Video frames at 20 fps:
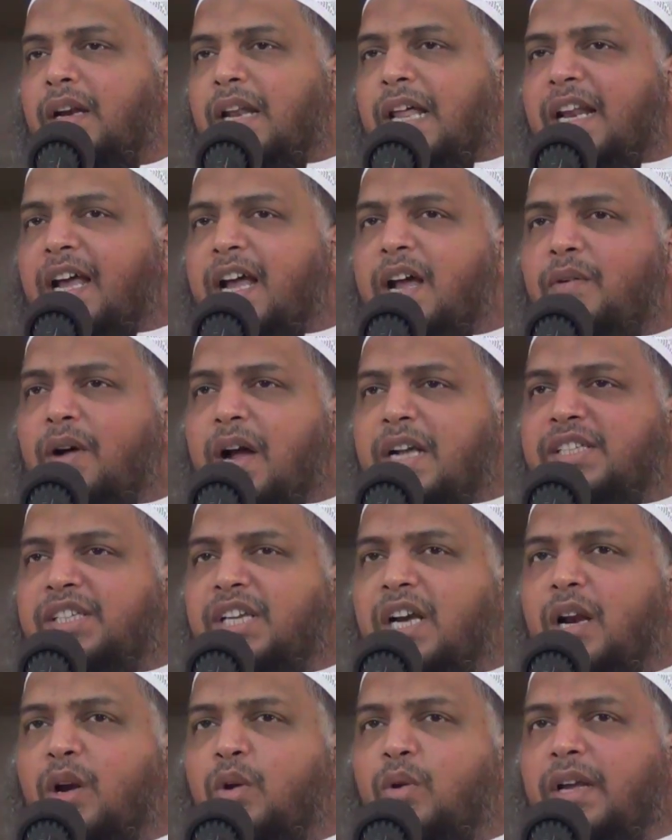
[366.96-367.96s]

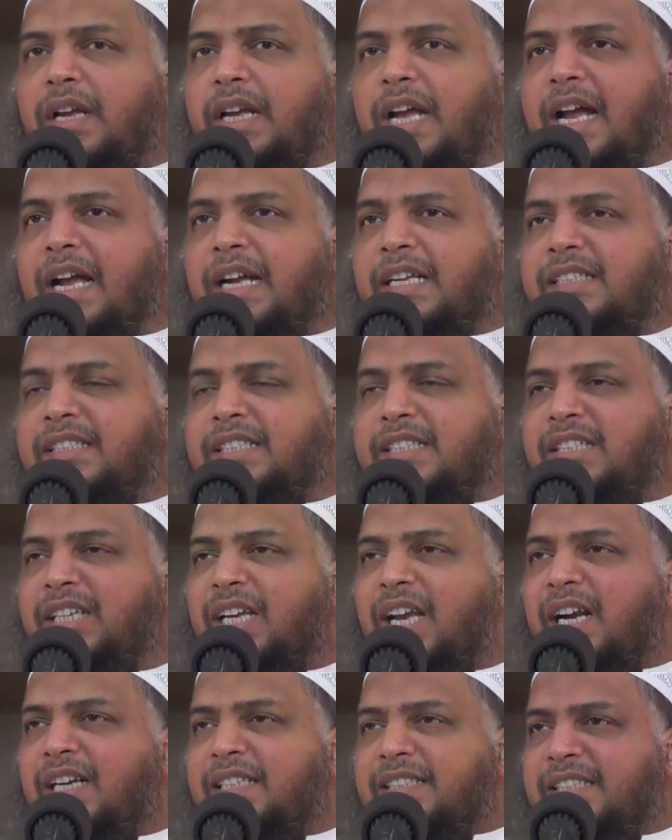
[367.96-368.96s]
நரகவாசிகளுடைய
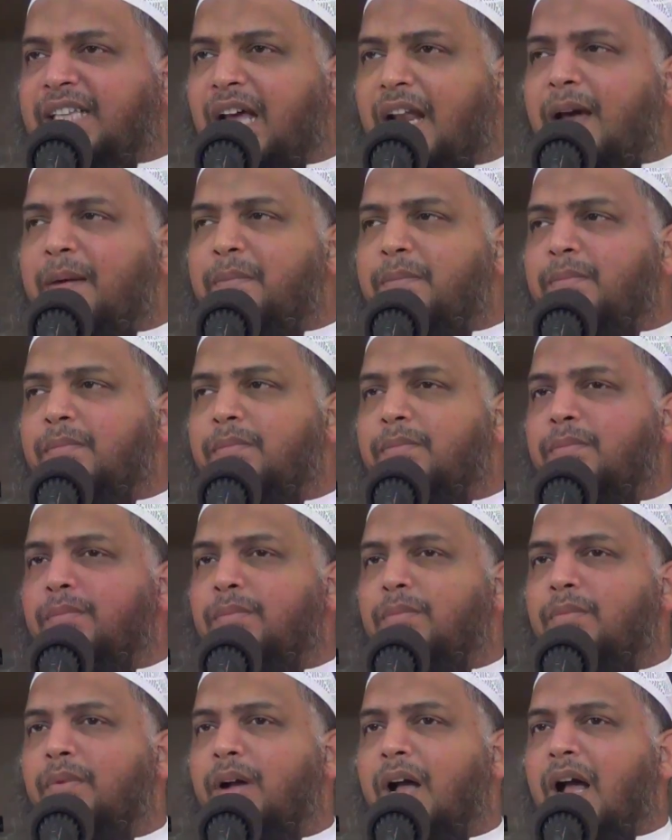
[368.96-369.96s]
சீல் சலம்
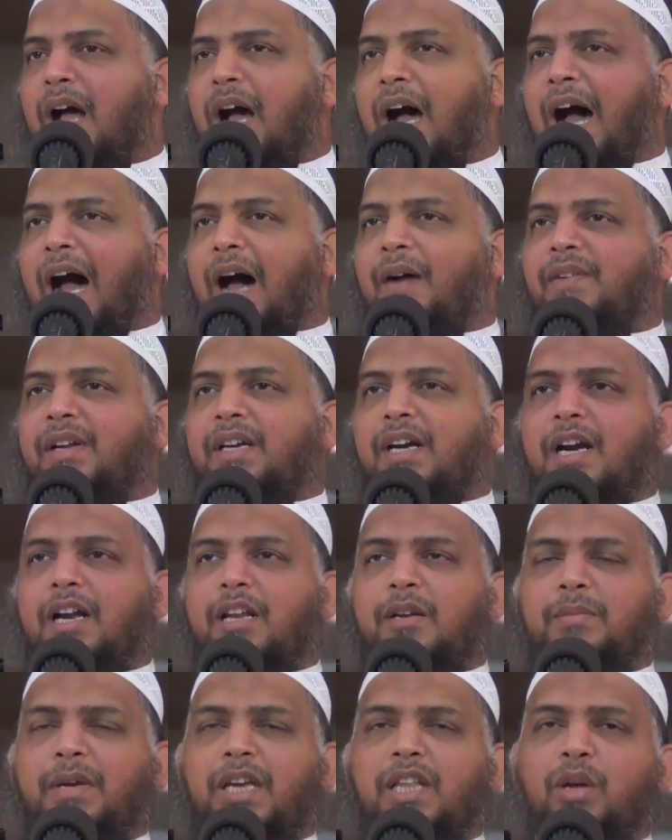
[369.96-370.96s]

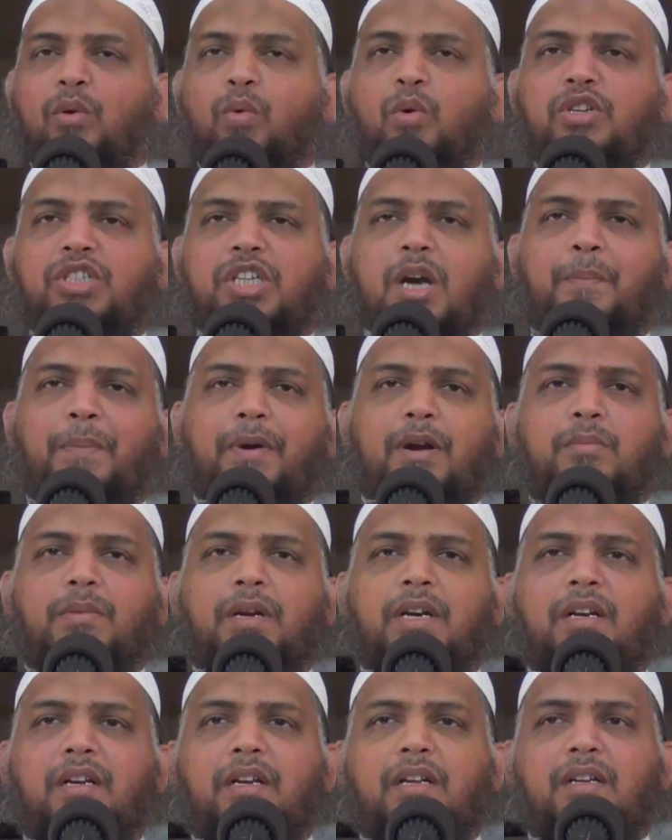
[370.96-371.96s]
அவர்களின் மீது ஊற்றப்படும்
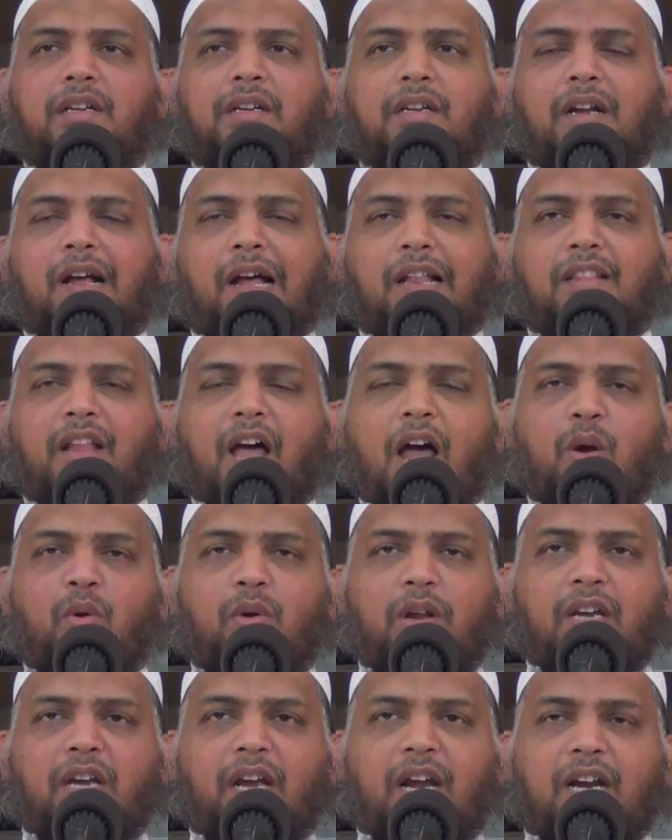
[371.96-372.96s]
என்று
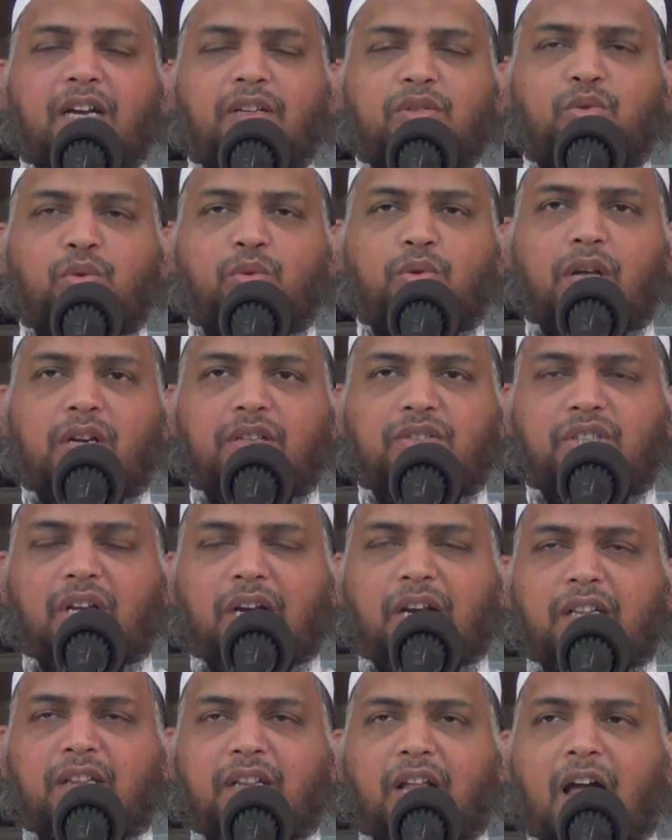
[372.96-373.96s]
அல்லாஹுடைய தூதர்
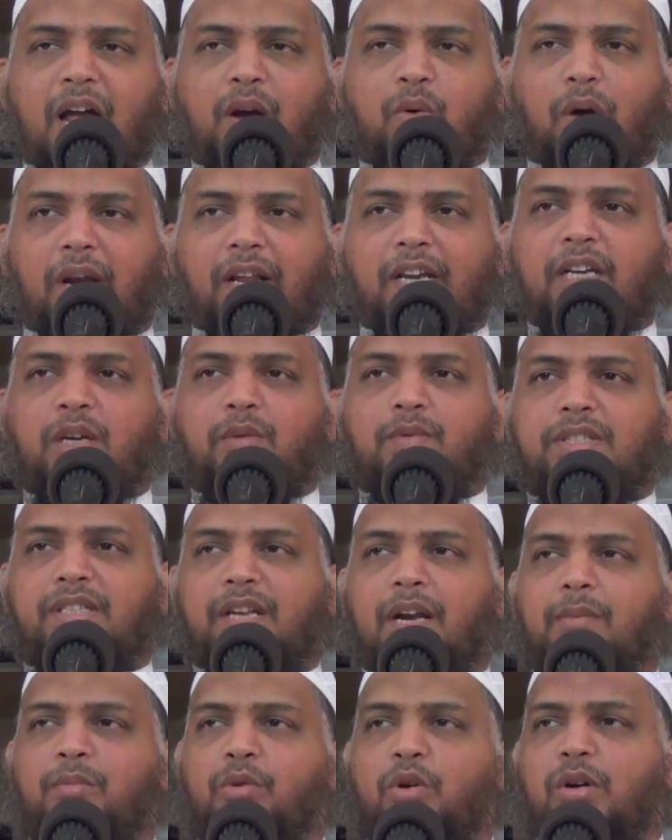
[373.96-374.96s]
சல்லல்லாஹு அலைஹி
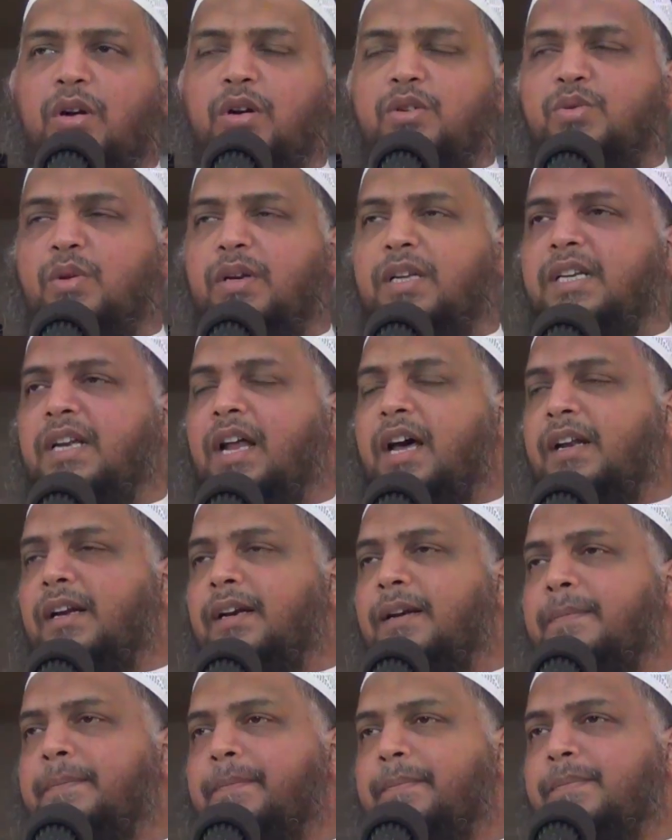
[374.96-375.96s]
வசல்லம் அவர்கள்
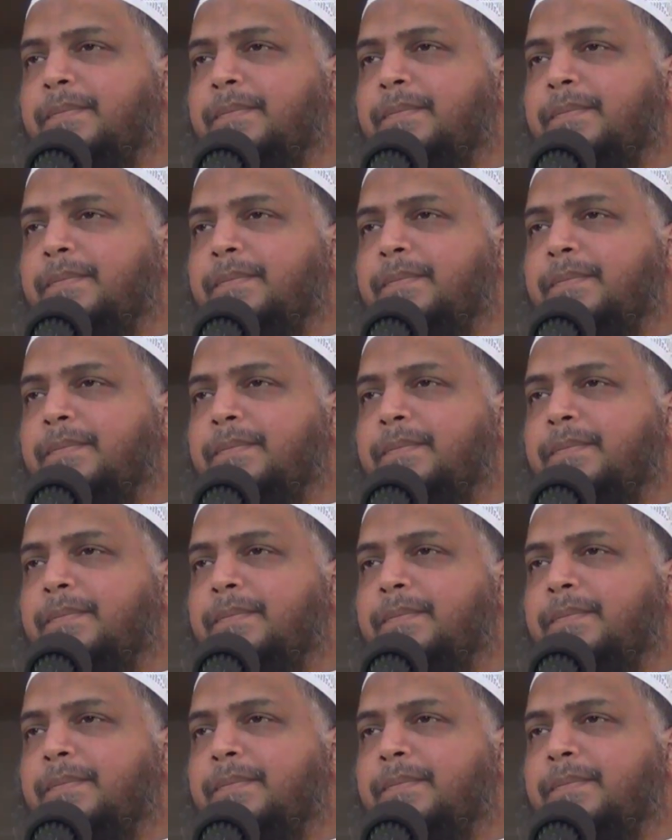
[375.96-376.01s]
சொல்கின்றார்கள்